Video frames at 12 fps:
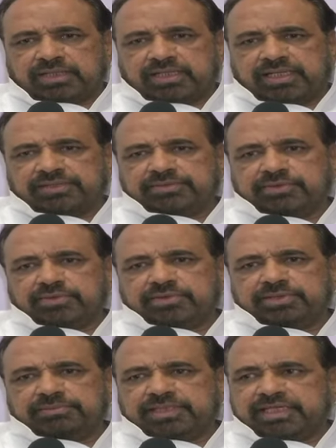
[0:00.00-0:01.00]
खासतौर
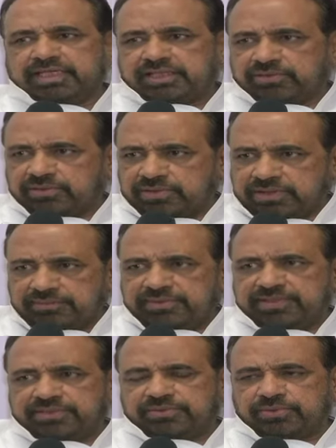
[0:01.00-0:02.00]
से बिजली कटौती
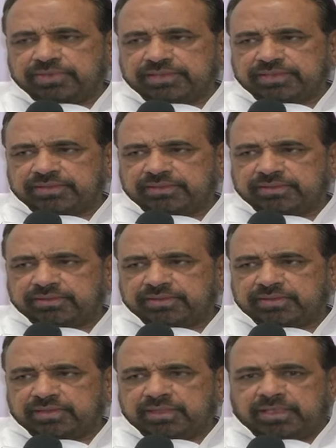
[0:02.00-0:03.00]
ज़बरदस्त हो रही है
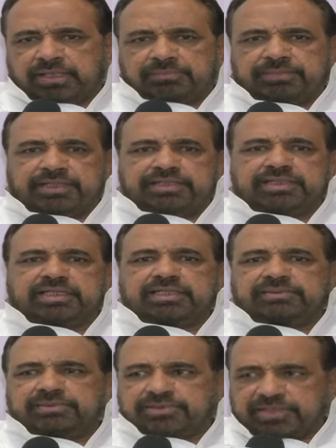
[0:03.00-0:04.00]
पेयजल
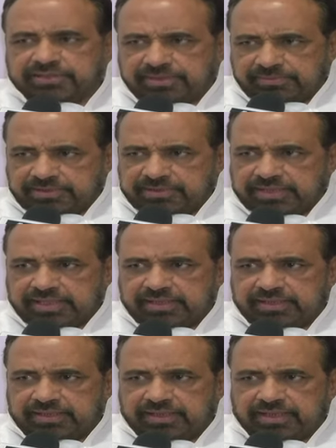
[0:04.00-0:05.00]
की भीषण समस्या
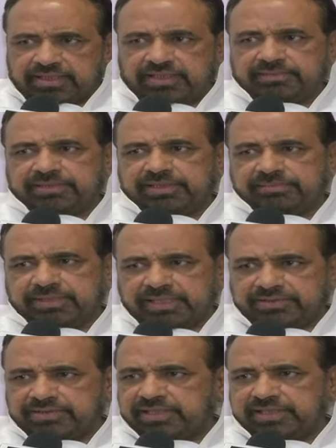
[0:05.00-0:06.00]
है अगले महीने
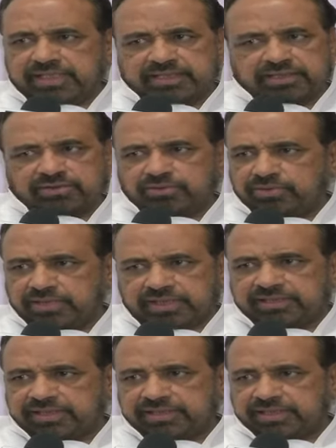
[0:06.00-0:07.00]
बारिश आ जाएगी तो कोई
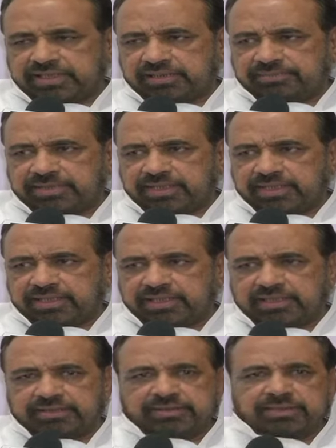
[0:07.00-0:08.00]
अर्थ नहीं है काम करने
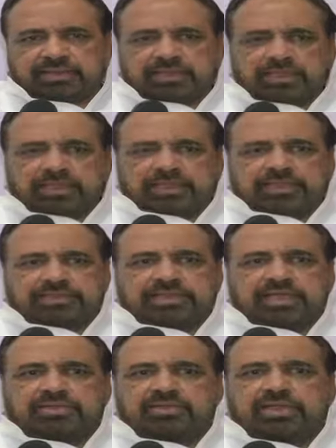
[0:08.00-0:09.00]
का
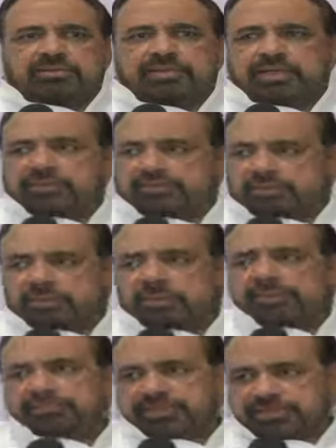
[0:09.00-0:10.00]
किसानों का भावांतर
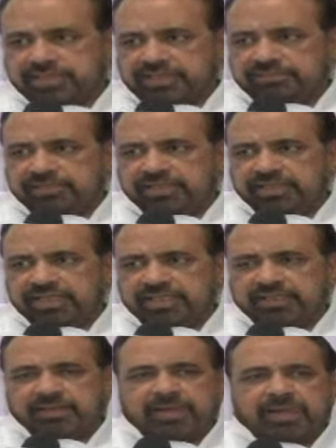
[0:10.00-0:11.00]
का पैसा नहीं मिल रहा
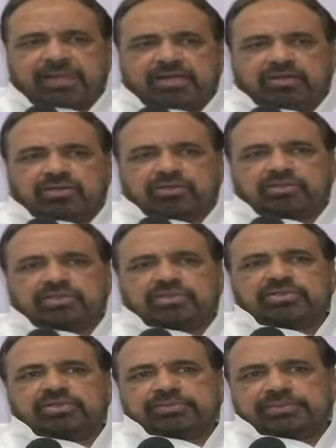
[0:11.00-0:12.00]
है उन्होंने
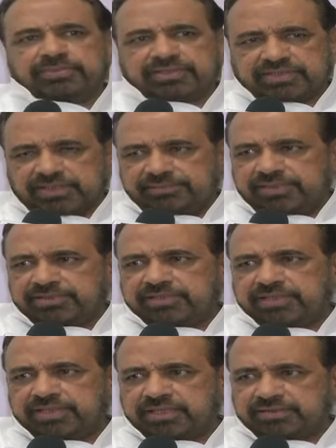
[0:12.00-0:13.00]
जो अपनी फसल
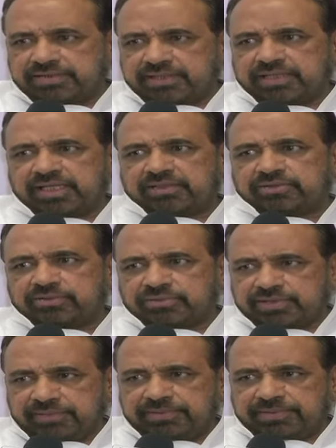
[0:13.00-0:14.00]
बेची है सरकार को
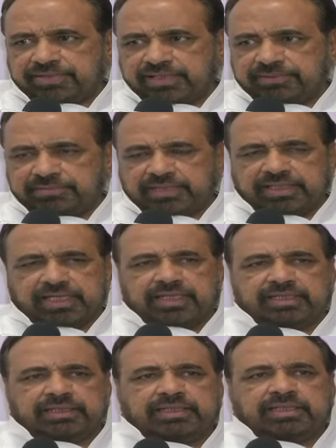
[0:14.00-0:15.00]
उसका पैसा नहीं मिल रहा
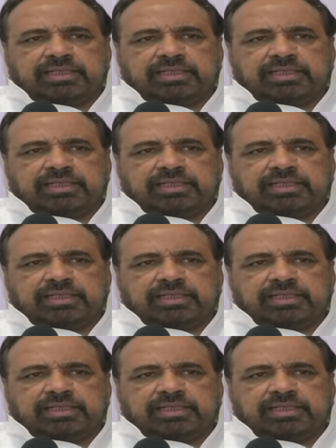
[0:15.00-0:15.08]
है